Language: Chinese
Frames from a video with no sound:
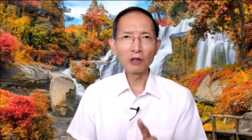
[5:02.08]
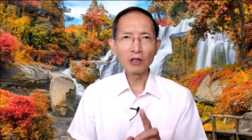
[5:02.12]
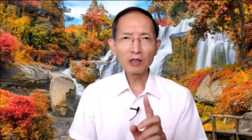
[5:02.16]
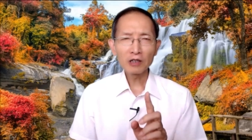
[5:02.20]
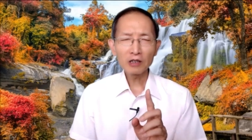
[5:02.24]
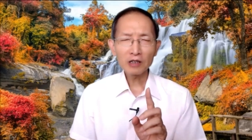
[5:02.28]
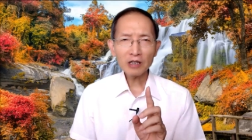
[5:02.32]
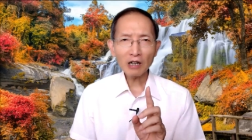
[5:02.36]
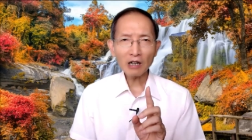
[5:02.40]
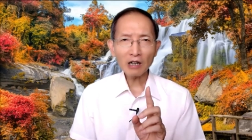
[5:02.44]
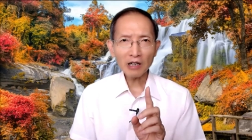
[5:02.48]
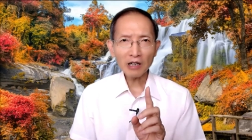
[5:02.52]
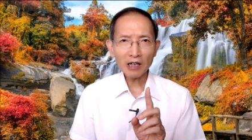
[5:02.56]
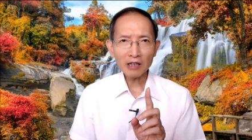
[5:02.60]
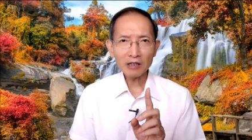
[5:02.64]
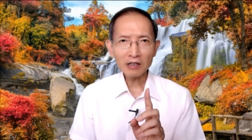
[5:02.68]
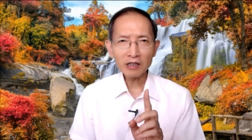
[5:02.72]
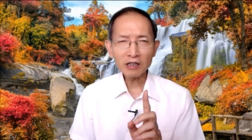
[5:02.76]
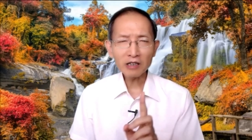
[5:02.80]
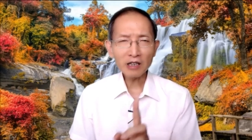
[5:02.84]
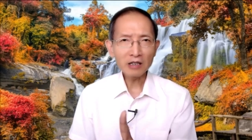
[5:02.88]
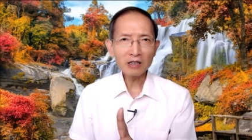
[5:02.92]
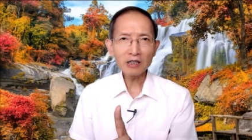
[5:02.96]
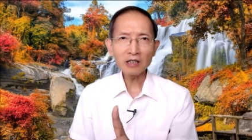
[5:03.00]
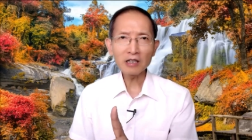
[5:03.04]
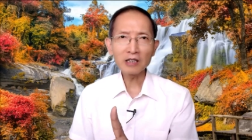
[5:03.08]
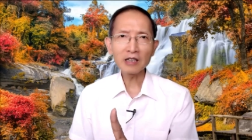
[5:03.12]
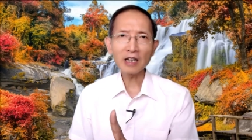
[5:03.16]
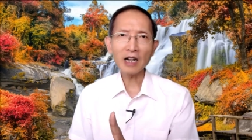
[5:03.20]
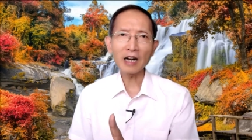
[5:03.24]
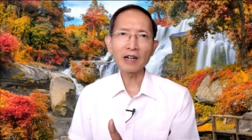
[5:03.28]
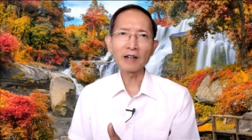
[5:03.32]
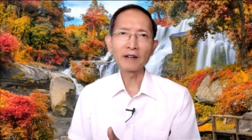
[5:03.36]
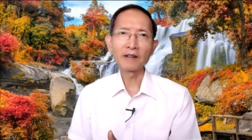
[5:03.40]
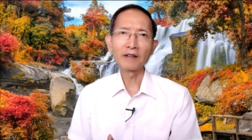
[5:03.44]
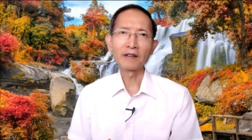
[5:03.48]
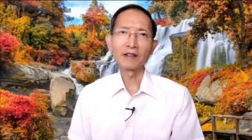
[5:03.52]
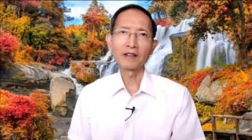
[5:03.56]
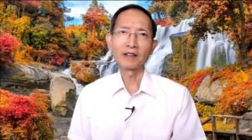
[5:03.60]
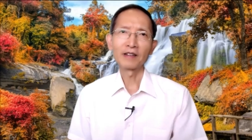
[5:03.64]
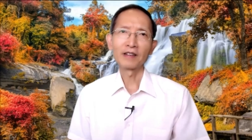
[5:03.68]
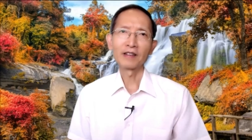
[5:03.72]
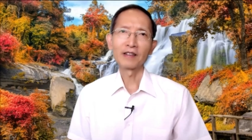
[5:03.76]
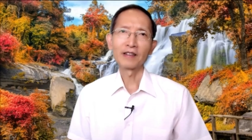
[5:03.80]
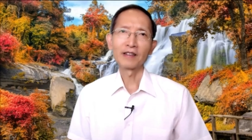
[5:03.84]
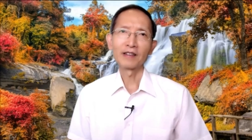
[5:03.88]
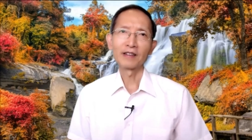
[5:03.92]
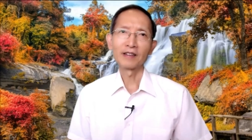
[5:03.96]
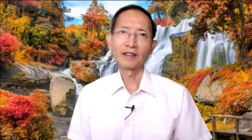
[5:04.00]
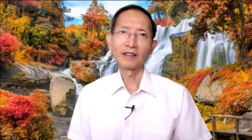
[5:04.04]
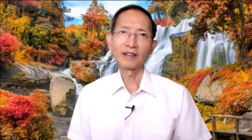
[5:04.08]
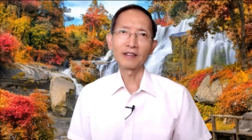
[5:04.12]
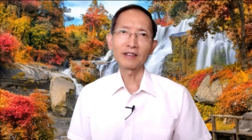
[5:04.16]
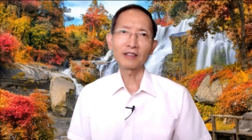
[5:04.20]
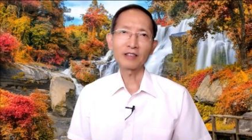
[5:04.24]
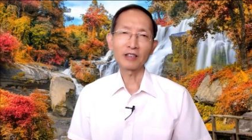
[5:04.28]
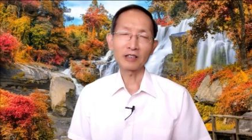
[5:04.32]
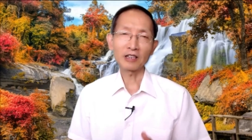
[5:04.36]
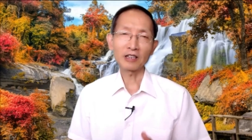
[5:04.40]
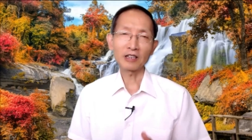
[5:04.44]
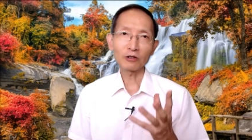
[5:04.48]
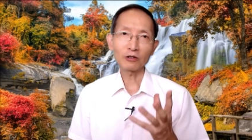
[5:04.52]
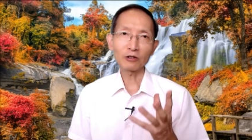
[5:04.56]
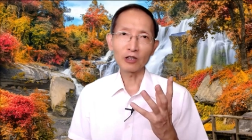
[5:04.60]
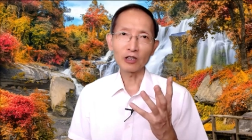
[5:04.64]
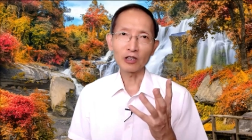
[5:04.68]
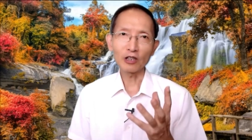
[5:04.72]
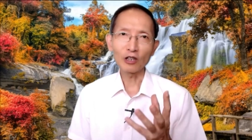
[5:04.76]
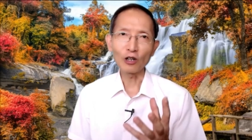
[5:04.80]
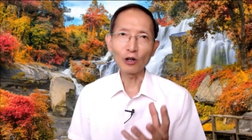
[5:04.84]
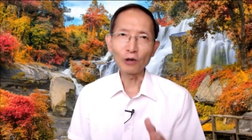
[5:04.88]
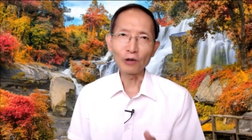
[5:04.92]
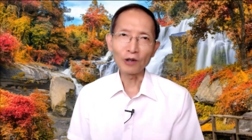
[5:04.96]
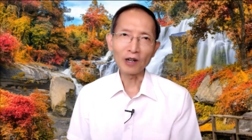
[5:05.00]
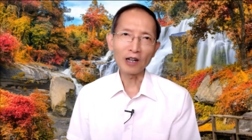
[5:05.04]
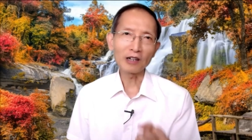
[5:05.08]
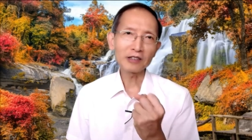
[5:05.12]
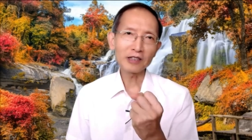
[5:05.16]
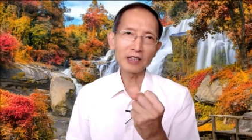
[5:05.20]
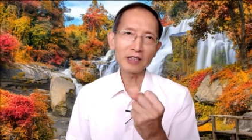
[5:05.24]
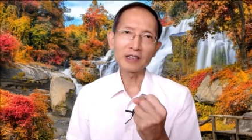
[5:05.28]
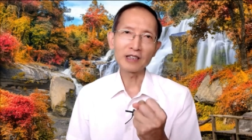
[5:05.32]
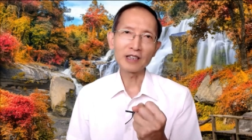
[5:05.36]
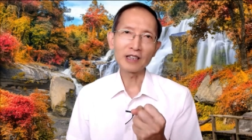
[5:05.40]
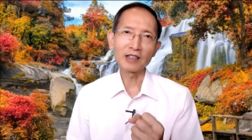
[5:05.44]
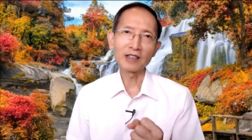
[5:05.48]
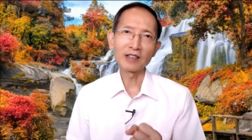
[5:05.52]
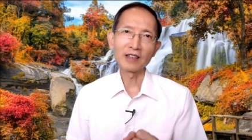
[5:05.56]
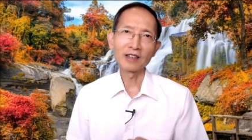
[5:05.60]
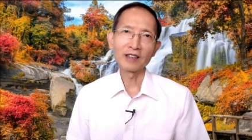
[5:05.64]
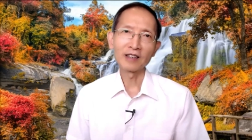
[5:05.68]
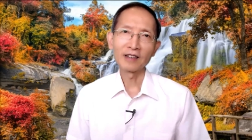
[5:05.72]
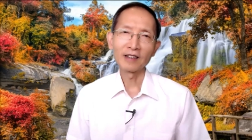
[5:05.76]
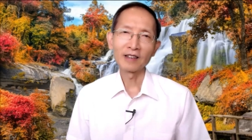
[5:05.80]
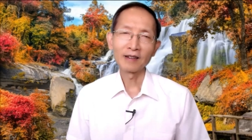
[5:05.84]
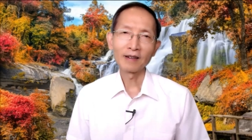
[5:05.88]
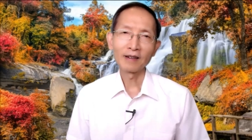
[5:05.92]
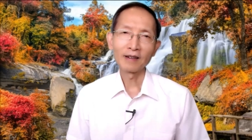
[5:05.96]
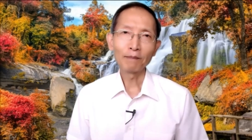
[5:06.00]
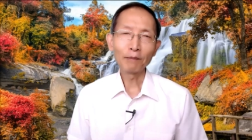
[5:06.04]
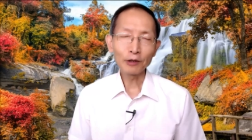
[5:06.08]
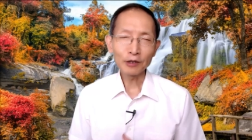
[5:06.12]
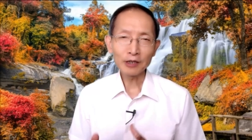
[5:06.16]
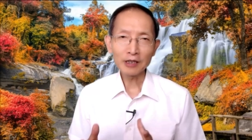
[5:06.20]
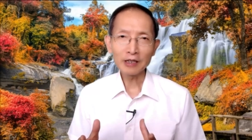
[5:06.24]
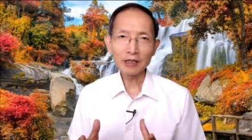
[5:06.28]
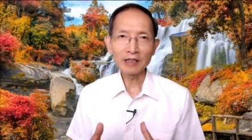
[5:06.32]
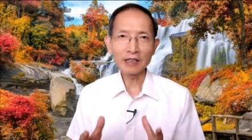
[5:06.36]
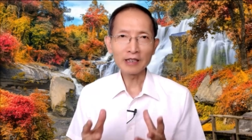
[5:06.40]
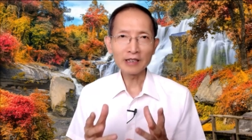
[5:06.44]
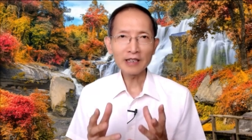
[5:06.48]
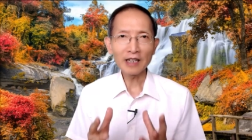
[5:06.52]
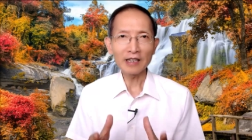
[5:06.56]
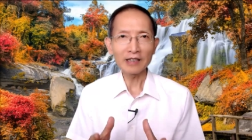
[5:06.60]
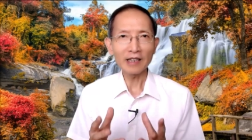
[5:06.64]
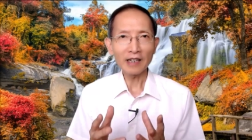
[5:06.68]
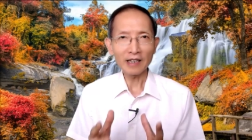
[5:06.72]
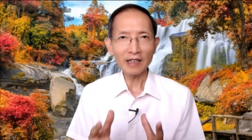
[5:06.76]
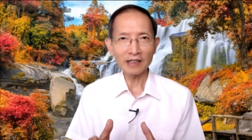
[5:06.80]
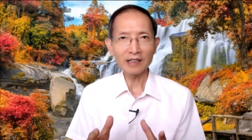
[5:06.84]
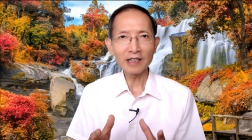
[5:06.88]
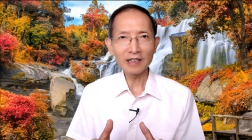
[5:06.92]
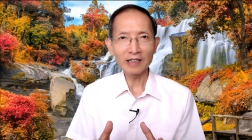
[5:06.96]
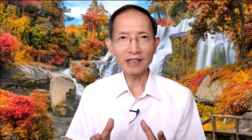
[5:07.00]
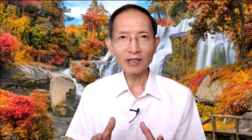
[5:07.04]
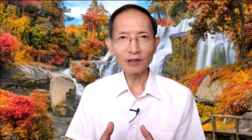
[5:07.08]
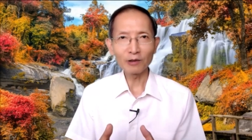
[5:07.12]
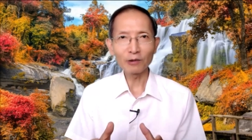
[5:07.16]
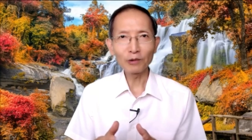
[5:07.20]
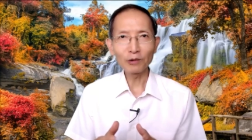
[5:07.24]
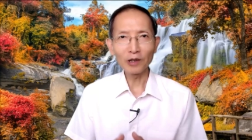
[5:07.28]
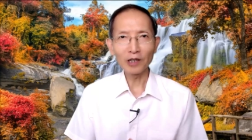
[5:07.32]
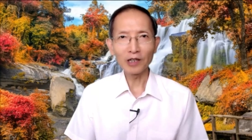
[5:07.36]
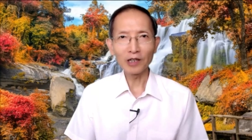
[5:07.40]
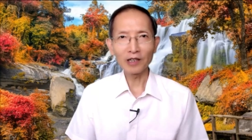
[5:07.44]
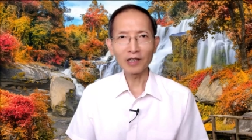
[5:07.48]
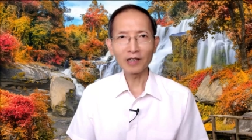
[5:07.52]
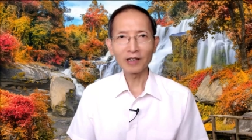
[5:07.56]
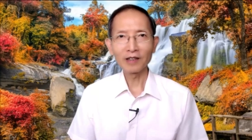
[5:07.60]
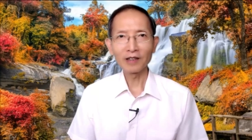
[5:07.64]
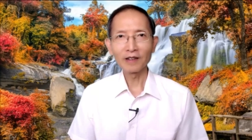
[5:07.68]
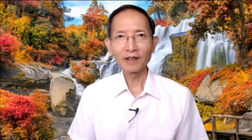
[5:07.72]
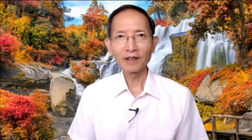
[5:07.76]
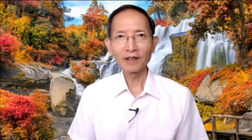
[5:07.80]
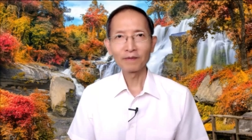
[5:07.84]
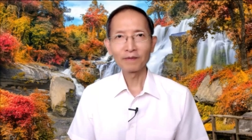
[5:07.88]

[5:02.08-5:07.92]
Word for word: 候，照样伸进他，这叫做有了信心。不知你现在的信心如何？